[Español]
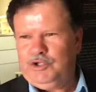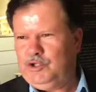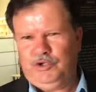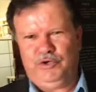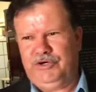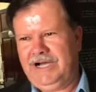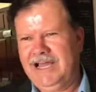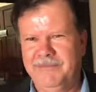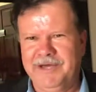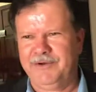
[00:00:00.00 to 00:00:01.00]
Don
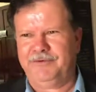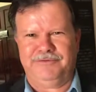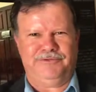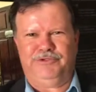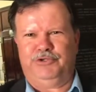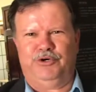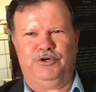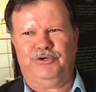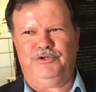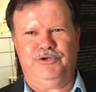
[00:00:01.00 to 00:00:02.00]
Álvaro,
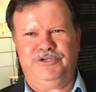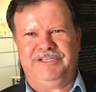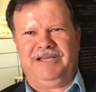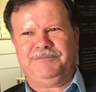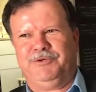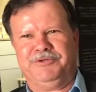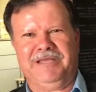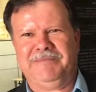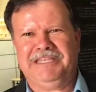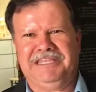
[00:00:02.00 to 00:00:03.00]
yo no sé
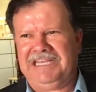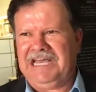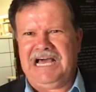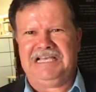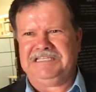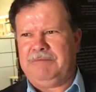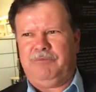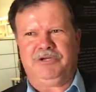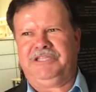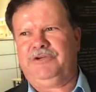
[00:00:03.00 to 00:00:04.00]
absolutamente nada si aporta.